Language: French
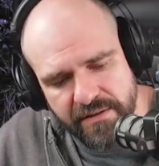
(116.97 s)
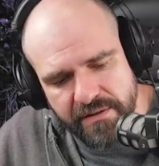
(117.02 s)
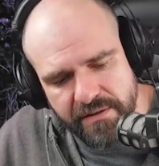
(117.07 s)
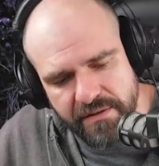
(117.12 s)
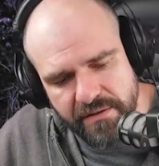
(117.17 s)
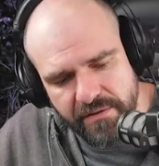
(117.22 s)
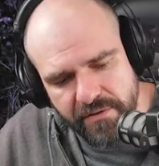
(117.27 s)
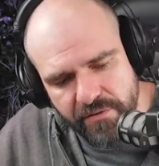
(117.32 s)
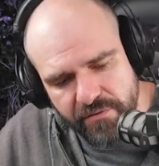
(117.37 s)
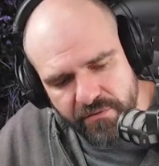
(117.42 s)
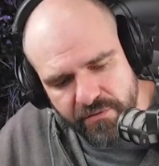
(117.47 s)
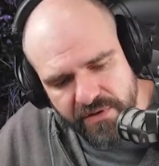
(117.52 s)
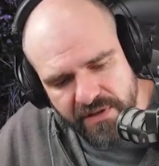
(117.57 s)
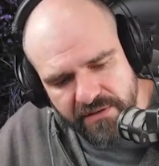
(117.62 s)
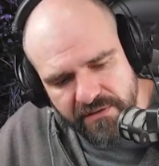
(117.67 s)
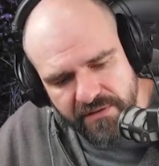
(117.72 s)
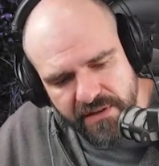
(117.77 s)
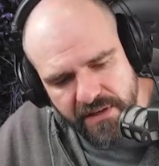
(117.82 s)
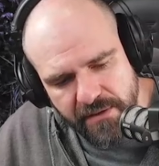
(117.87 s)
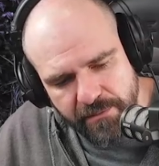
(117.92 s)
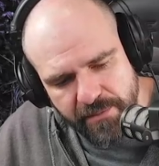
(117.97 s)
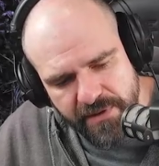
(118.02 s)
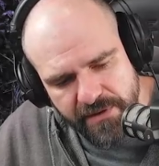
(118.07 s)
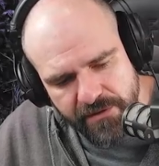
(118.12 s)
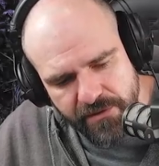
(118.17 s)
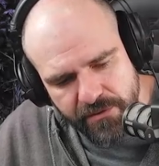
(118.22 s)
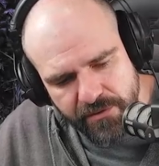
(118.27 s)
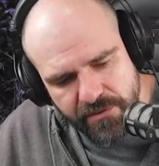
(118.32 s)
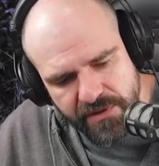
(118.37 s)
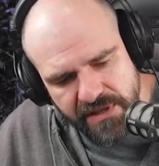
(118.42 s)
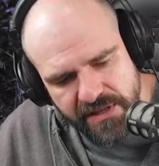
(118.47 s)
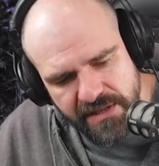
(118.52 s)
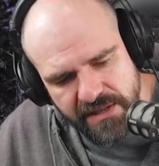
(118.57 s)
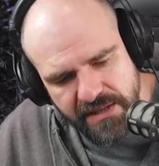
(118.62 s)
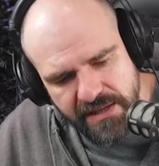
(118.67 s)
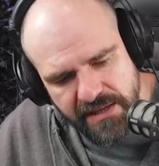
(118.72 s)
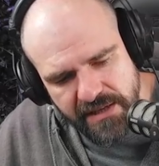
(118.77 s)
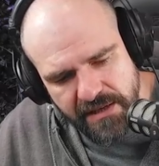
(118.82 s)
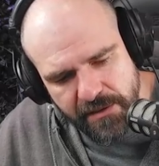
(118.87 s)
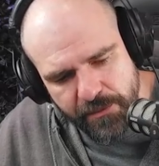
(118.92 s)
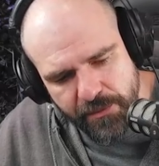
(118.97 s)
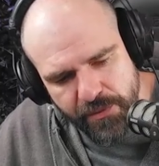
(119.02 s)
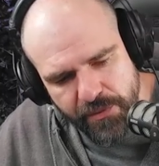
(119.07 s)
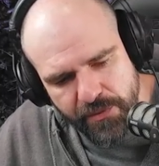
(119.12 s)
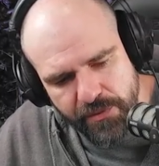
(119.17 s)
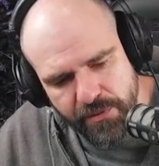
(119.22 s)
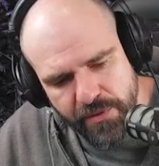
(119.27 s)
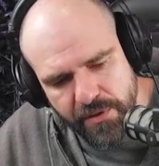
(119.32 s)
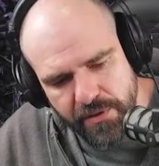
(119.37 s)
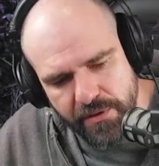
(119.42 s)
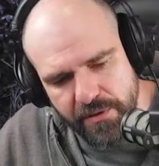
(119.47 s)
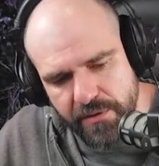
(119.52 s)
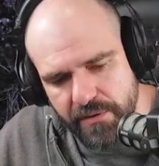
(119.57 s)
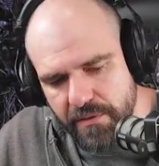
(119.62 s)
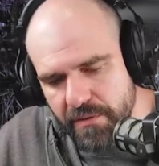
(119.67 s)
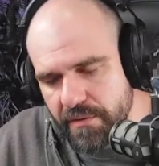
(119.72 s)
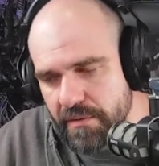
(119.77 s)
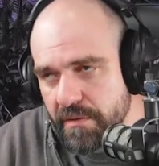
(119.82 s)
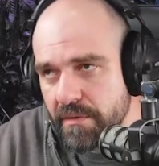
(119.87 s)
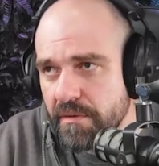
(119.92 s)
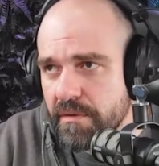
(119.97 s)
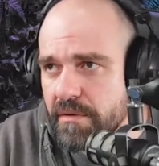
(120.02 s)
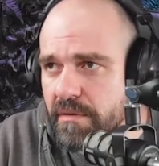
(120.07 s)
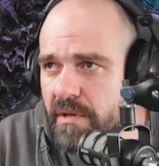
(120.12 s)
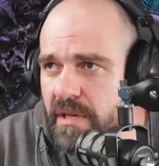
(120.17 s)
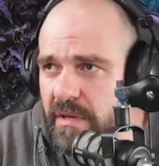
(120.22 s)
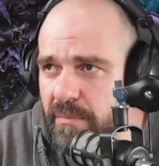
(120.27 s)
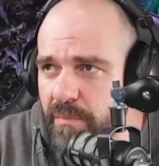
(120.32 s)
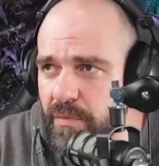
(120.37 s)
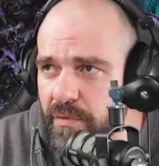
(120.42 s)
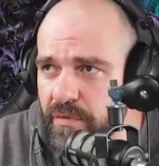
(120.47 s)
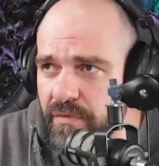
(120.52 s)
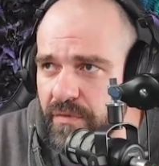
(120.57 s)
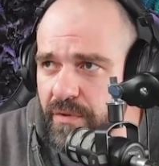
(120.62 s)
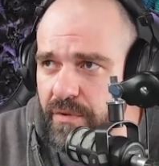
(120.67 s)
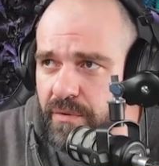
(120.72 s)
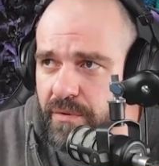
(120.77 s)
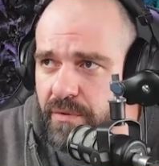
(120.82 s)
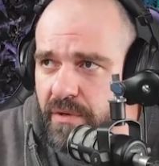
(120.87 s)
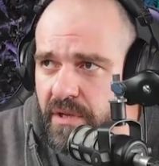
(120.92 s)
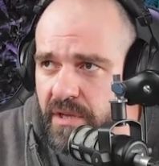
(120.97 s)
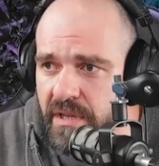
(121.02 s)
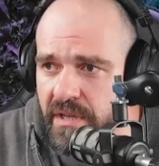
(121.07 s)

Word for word: euh, quand vous avez un pinceau qui est un peu, euh, un peu vieux,